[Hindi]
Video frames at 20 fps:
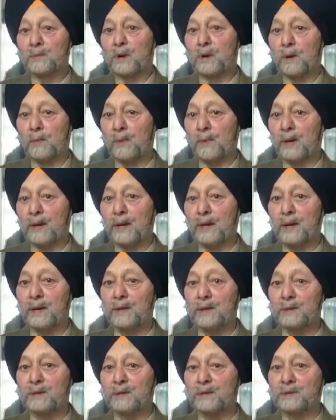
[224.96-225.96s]
हमारे
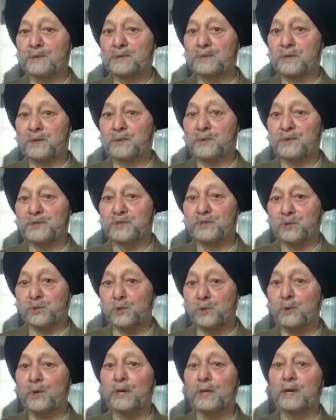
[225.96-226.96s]
सिर्फ
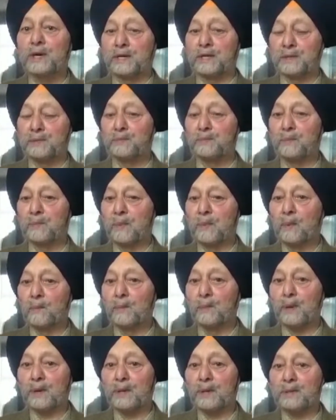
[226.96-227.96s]
सिखों के लिए नहीं
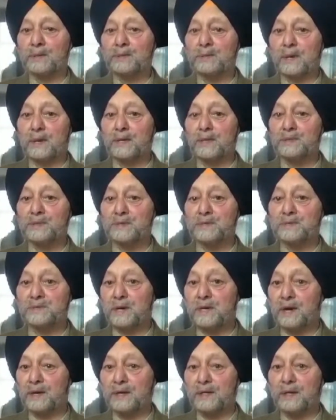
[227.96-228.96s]
बल्कि सारे
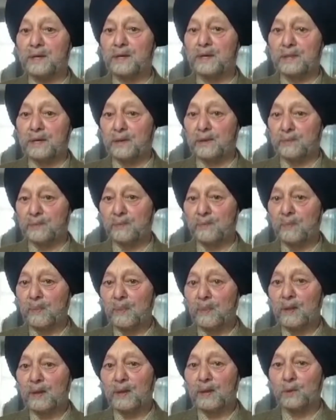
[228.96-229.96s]
संसार के लिए
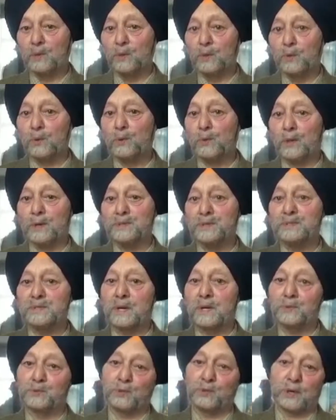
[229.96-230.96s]
एक गुरु ग्रंथ
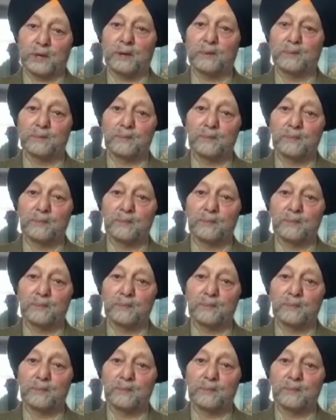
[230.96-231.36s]
साहब जो है